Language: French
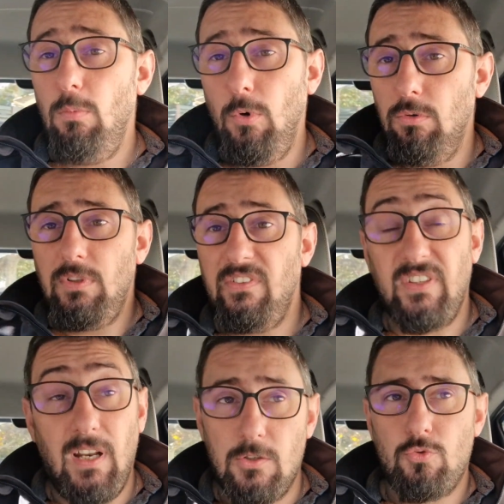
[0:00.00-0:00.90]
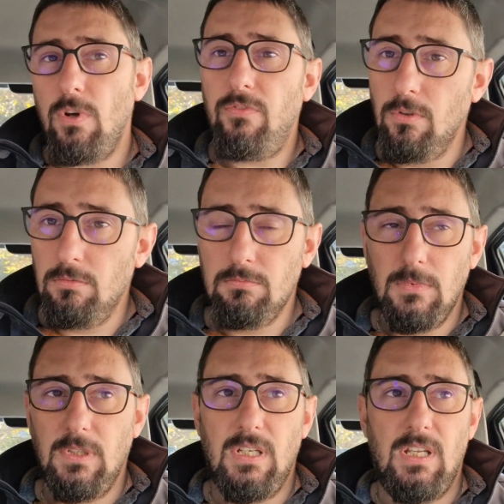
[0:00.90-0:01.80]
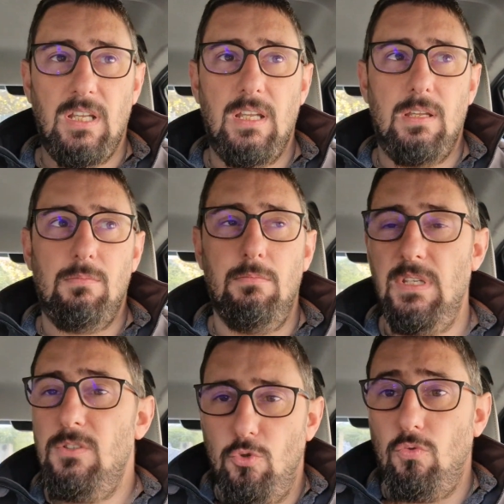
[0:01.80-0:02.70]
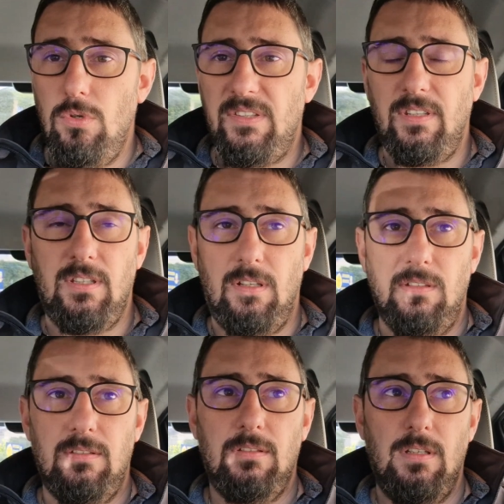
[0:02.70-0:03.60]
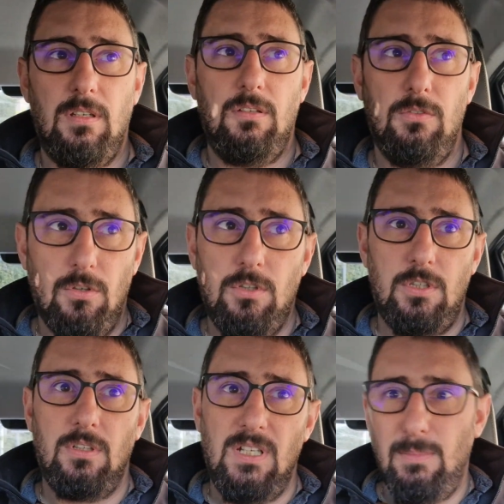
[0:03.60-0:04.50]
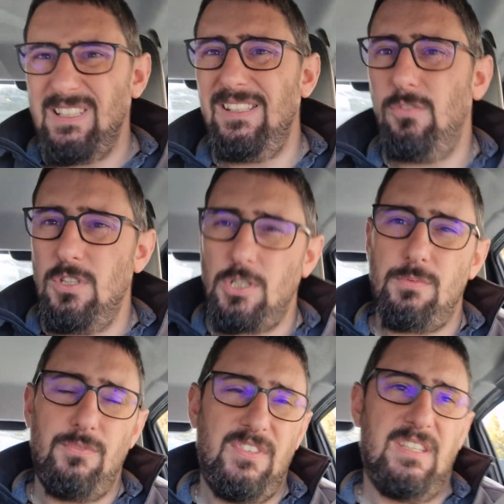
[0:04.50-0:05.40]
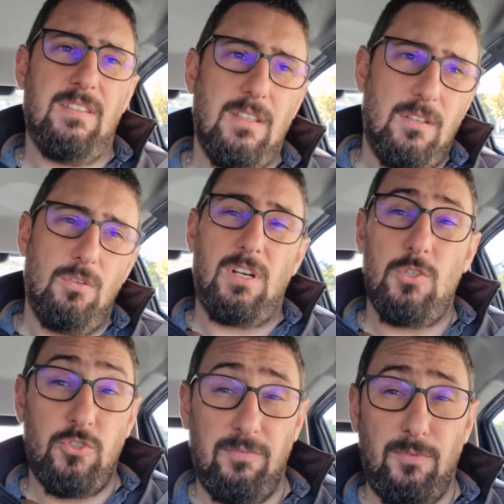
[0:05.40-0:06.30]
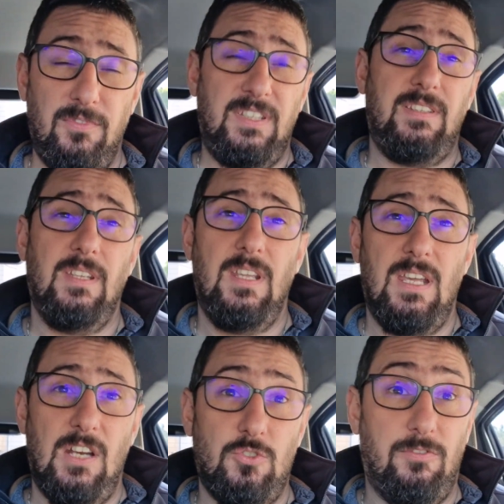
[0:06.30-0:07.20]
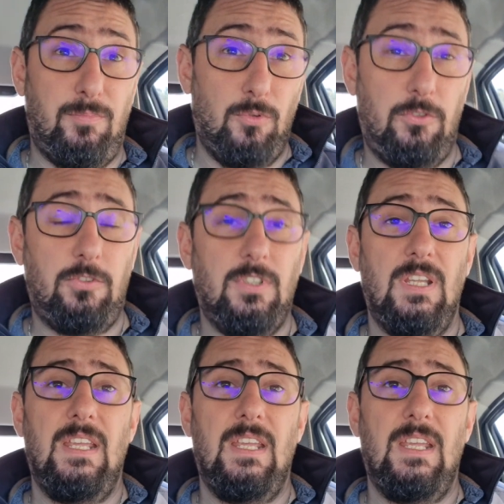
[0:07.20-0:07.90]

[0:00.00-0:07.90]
Bon, dans celle-là, je suis à fond. Mais je roule à 130. Donc, les batteries se déchargent plus vite, donc elles chauffent plus vite, elles chauffent plus.